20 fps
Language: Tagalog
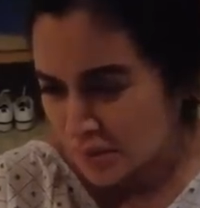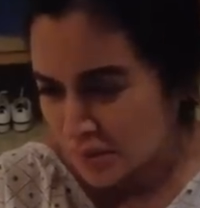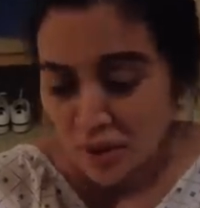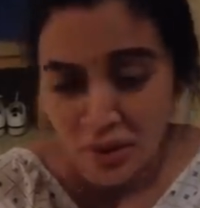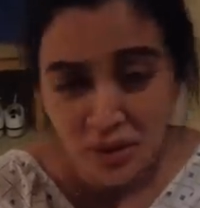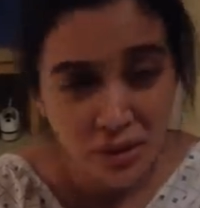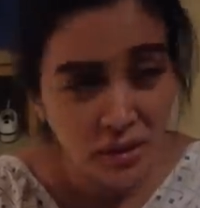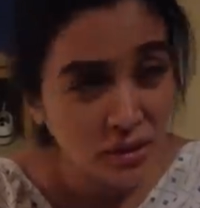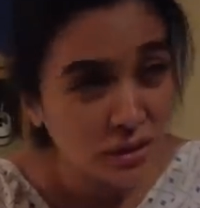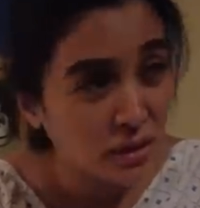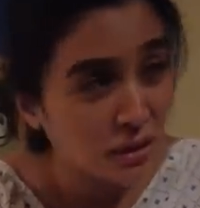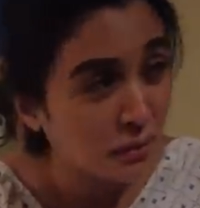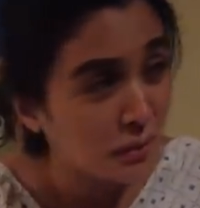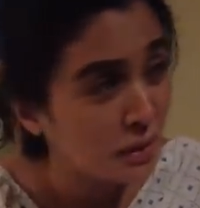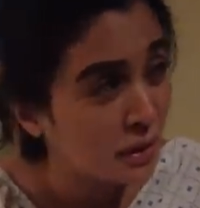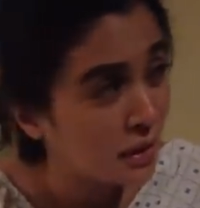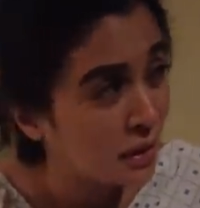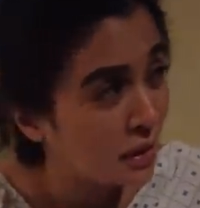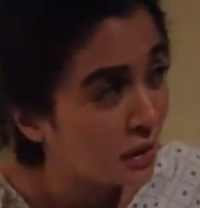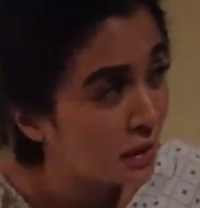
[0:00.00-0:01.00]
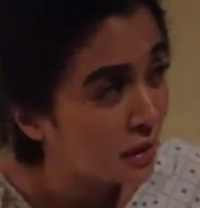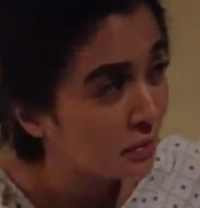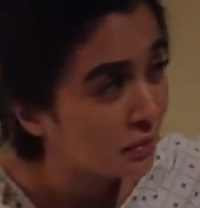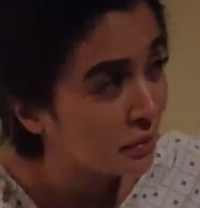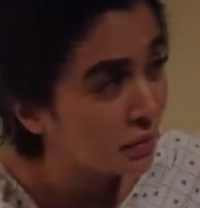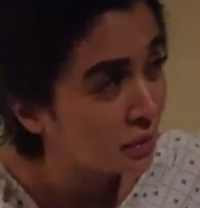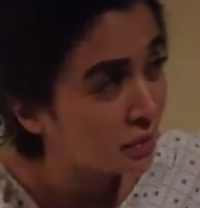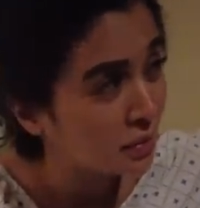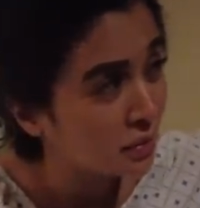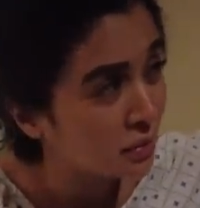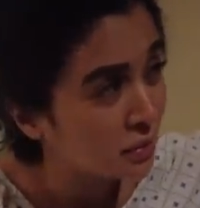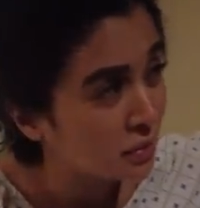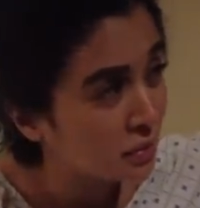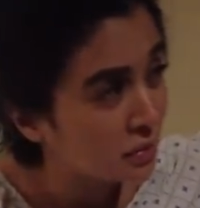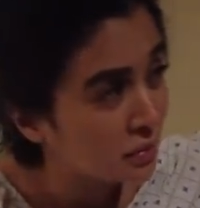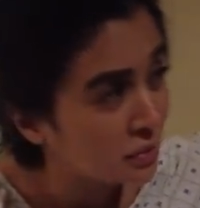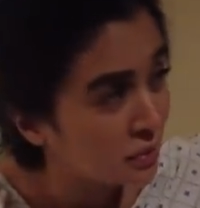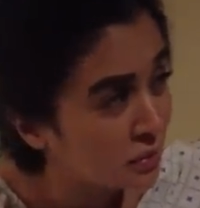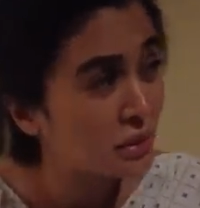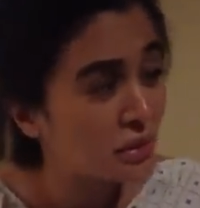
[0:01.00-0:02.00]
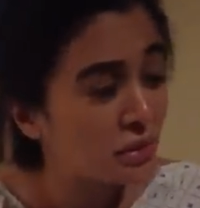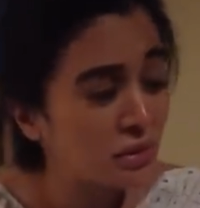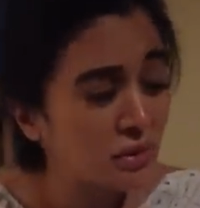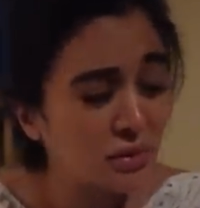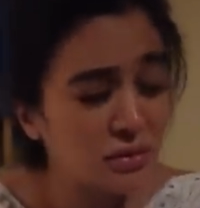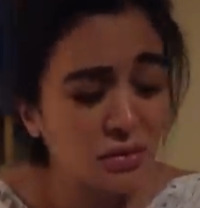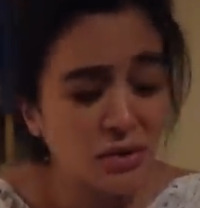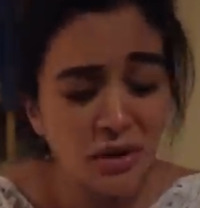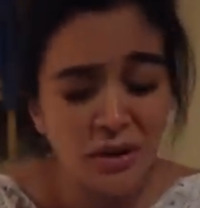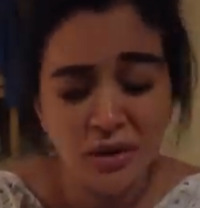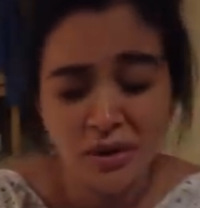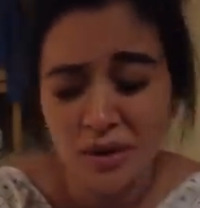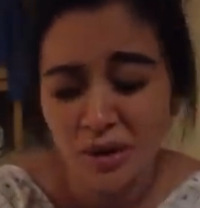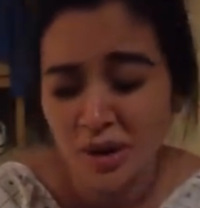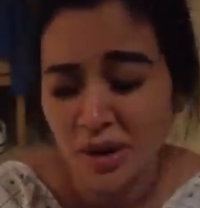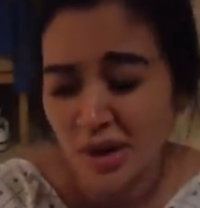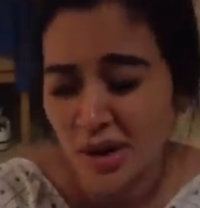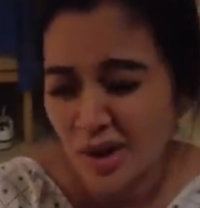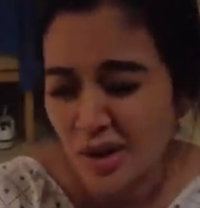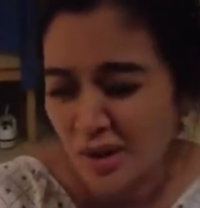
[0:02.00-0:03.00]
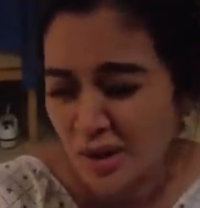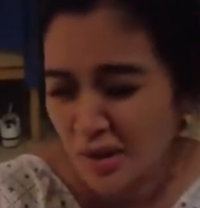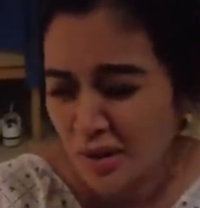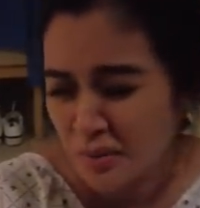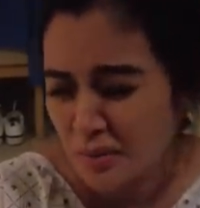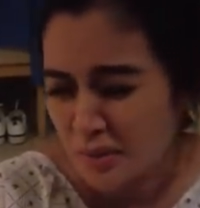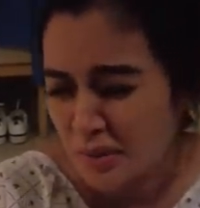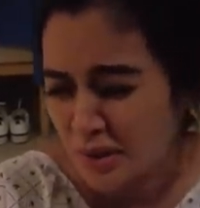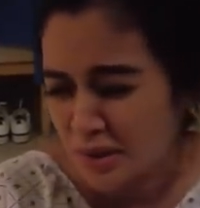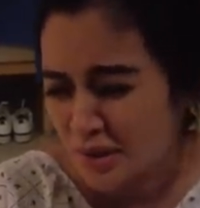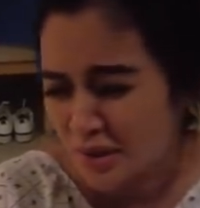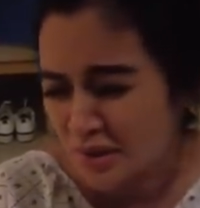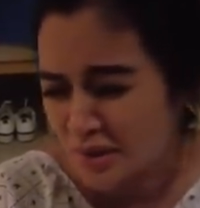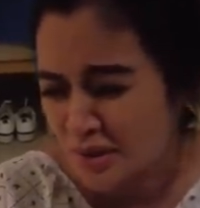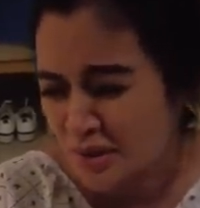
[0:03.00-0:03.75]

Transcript: Hanggang 7 a.m. pa to. 1.30 a.m. pa lang.